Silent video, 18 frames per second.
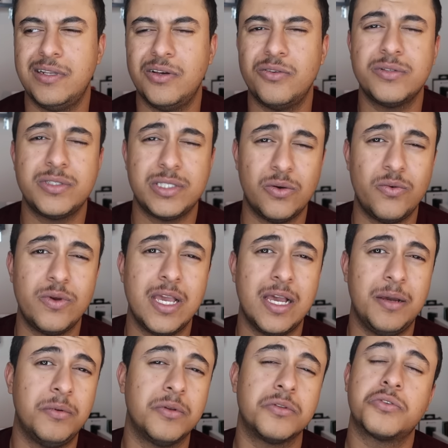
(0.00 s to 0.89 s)
لو
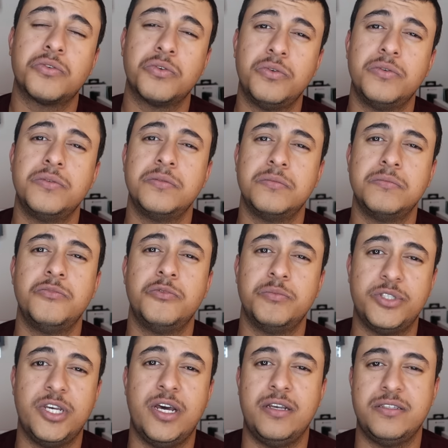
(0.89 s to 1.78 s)
تسويها ابل تكون
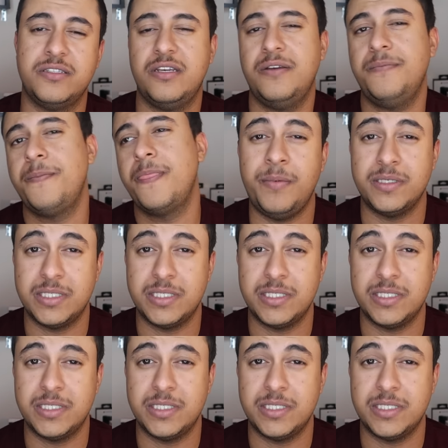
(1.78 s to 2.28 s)
ممتازة